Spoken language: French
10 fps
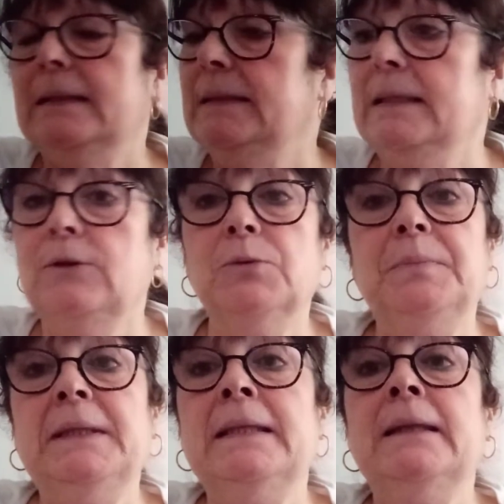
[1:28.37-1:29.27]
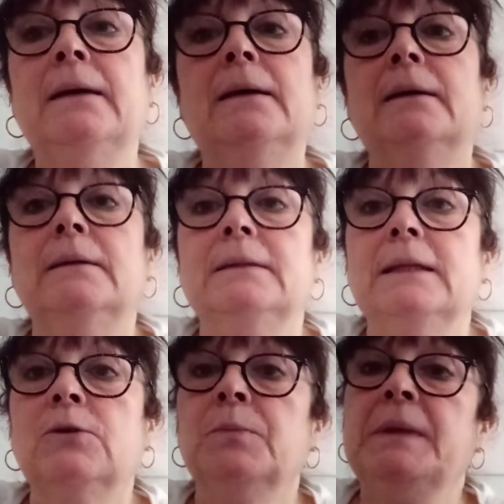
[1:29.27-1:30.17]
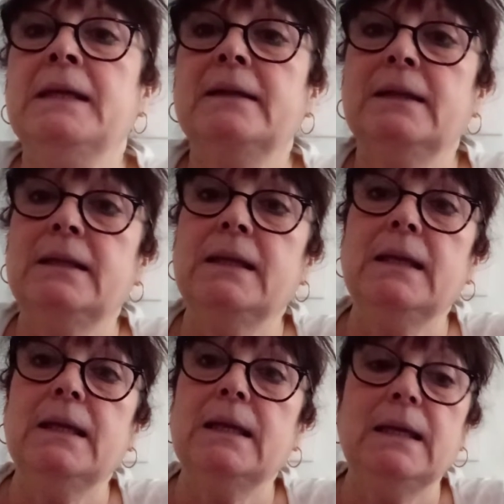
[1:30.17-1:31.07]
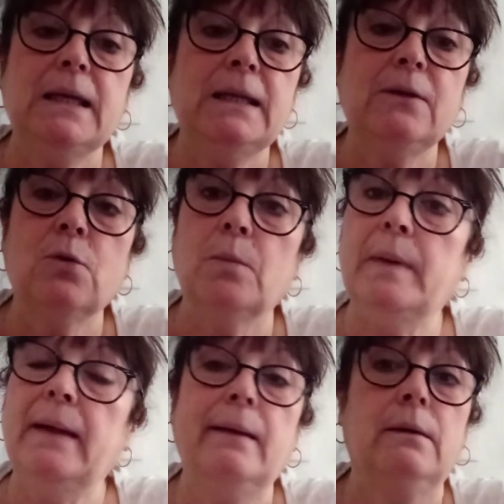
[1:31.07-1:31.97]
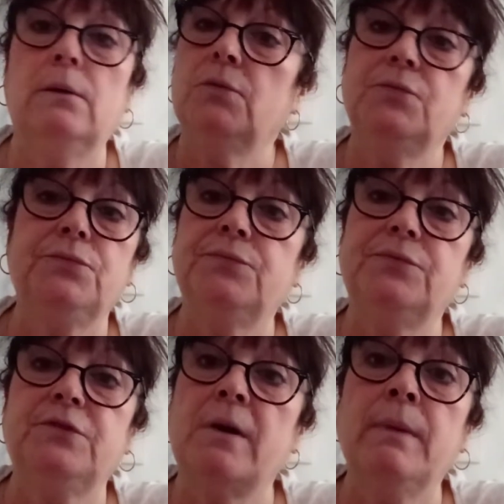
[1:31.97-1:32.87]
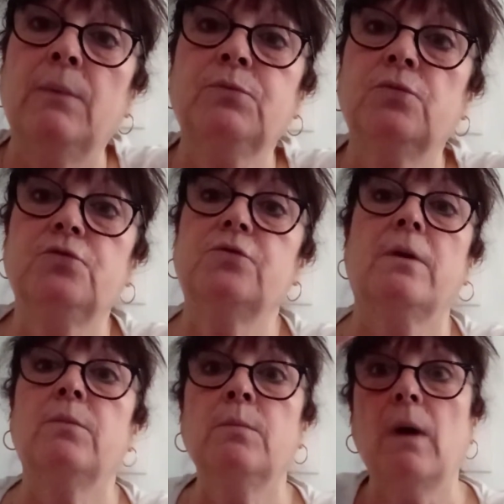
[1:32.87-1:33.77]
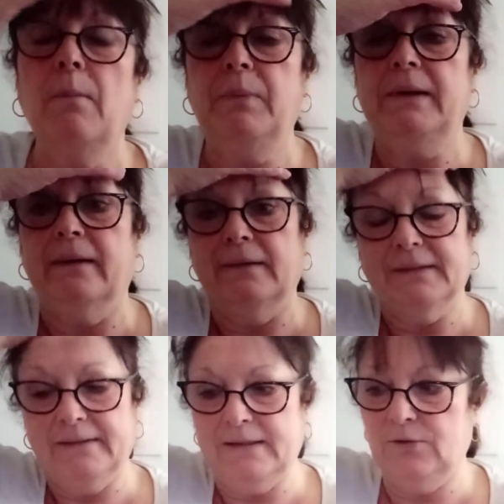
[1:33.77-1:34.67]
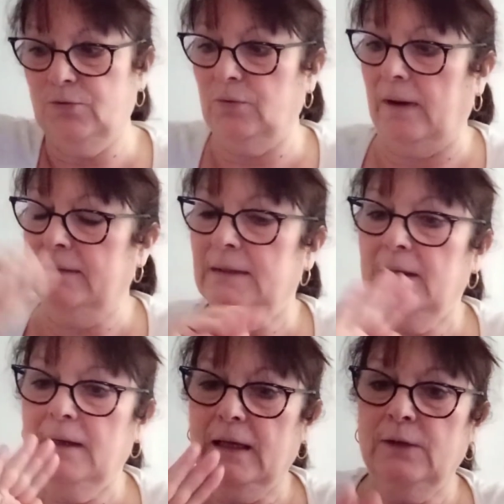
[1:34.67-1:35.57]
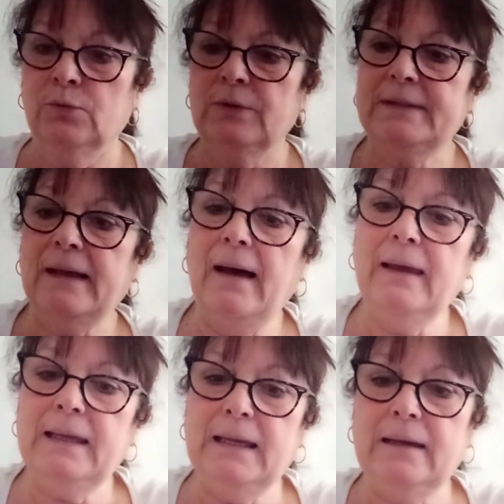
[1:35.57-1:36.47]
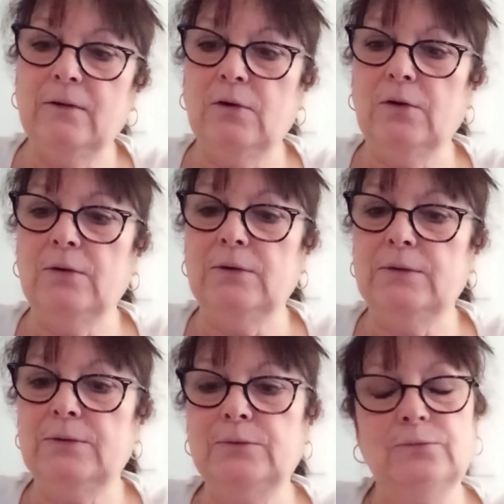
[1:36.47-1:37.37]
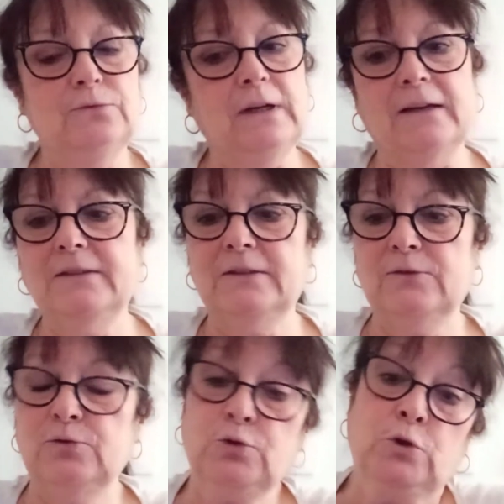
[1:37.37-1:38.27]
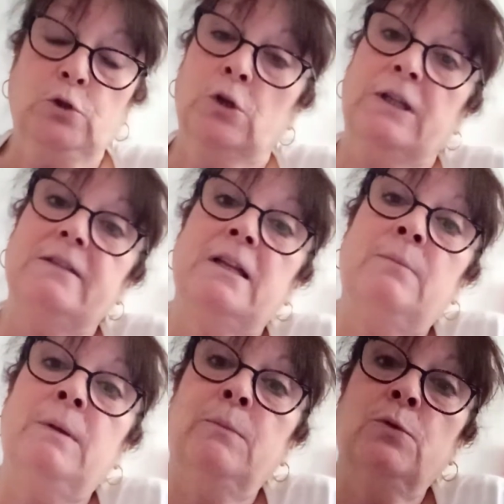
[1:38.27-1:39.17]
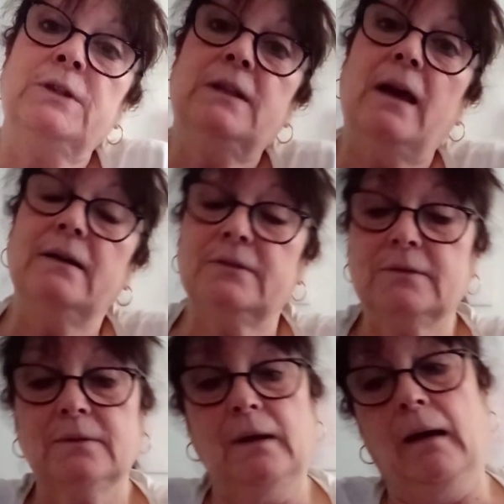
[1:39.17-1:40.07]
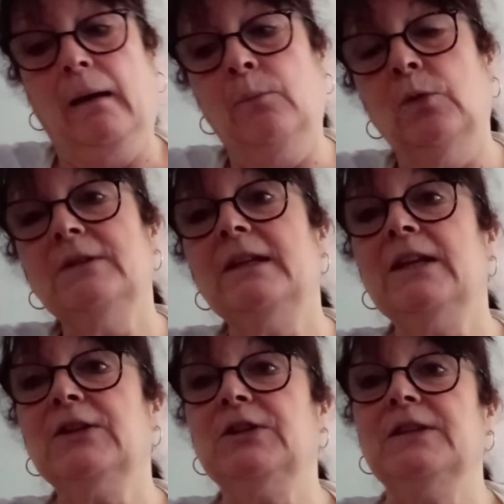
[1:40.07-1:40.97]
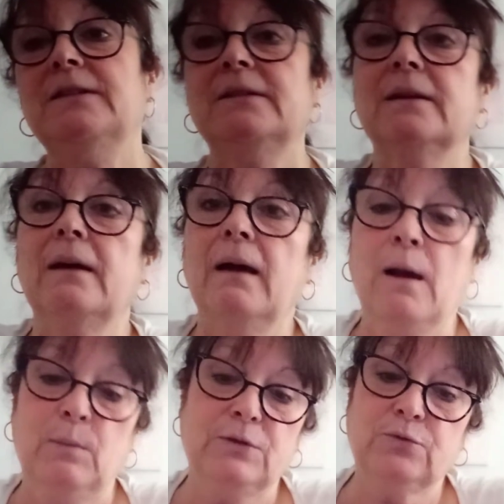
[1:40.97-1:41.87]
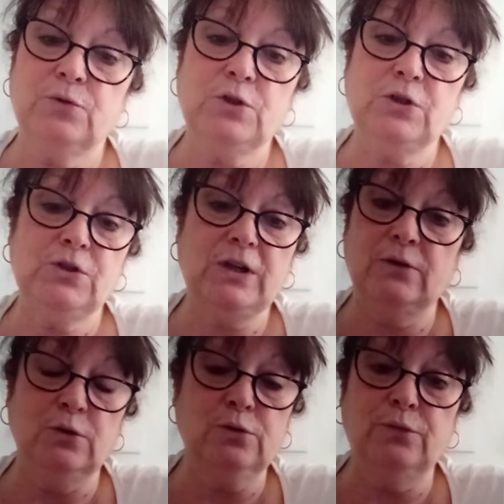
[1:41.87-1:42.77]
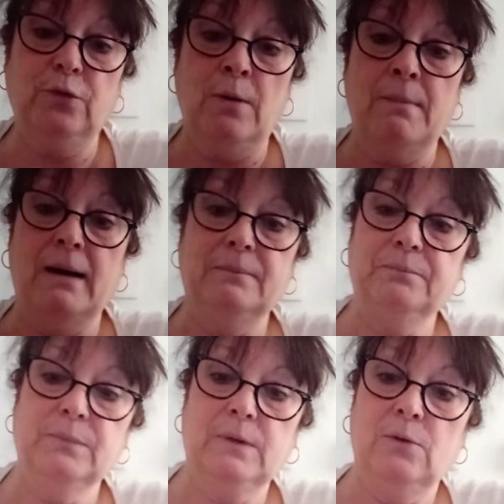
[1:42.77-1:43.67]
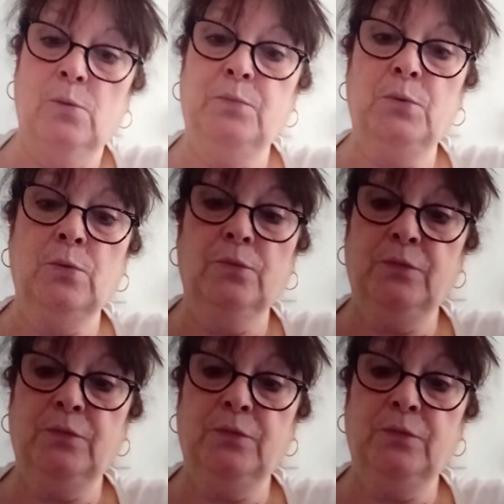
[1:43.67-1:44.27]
des copines, euh, des copinettes et des, et des copains, euh, je jamais retrouvé, jamais me rappeler, hein, ça c'est sûr. Hein. Donc ça, et euh, voilà, il y en a c'est les Memory Dex, moi c'est les Kiss, parce que j'adore ce format. On peut,